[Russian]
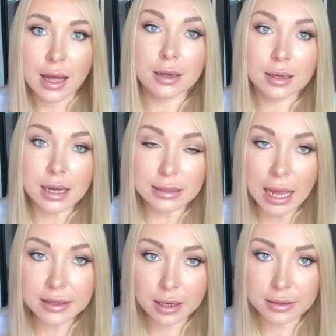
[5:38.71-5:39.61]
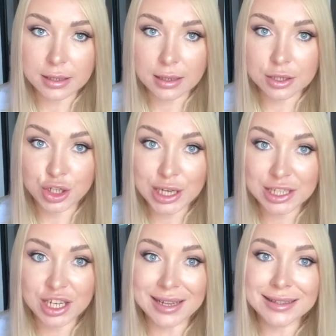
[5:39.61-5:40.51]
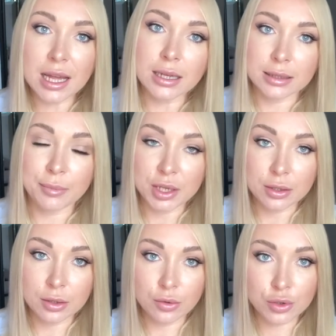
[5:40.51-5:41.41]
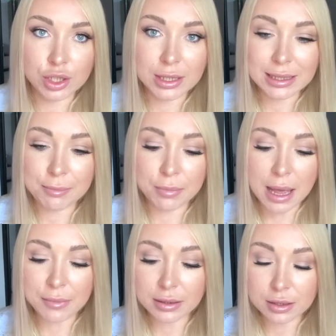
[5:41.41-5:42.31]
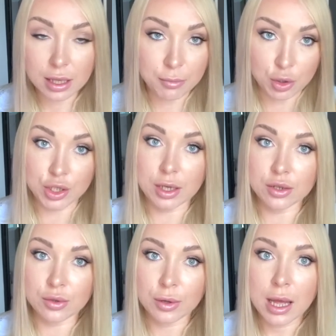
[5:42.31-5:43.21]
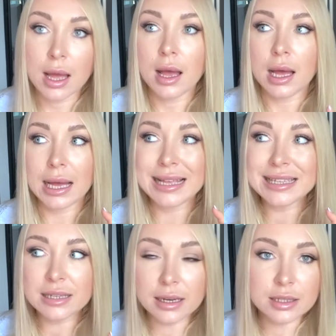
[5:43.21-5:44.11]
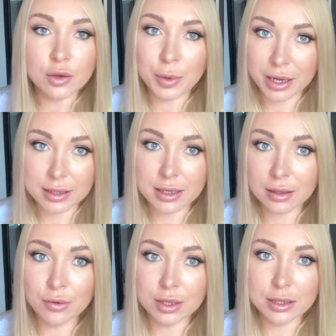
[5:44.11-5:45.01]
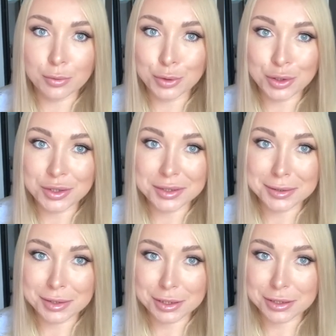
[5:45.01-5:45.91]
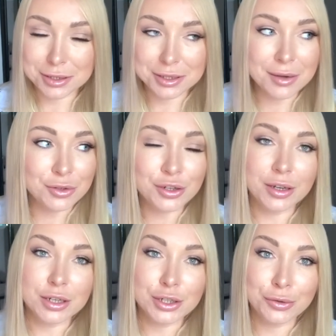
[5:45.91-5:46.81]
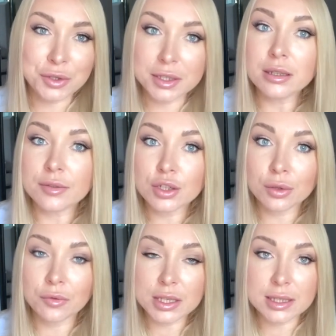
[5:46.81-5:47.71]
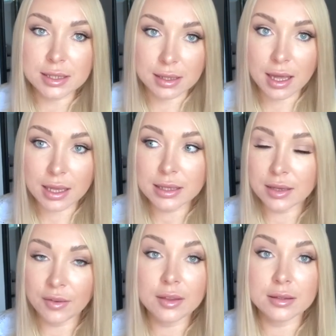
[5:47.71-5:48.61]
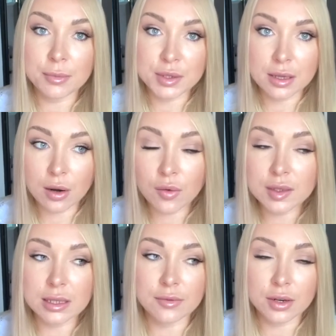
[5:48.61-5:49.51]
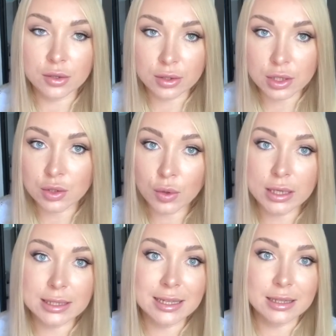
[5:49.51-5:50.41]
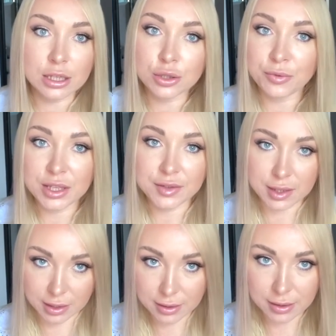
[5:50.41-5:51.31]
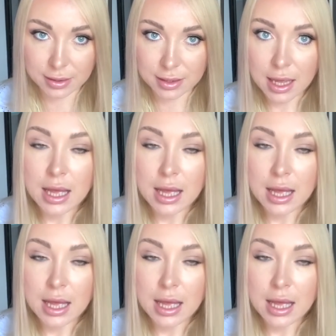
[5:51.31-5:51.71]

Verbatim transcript: а когда они хотят сжечь контакты предыдущие, памяти, я больше скажу, а они, скорее всего, проходя на улицу, будут идти с девушкой или с женой, сделать вид, что он вас не знает, не видел, не поздоровается, отвернет лицо или сделать так, чтобы вы не встретились.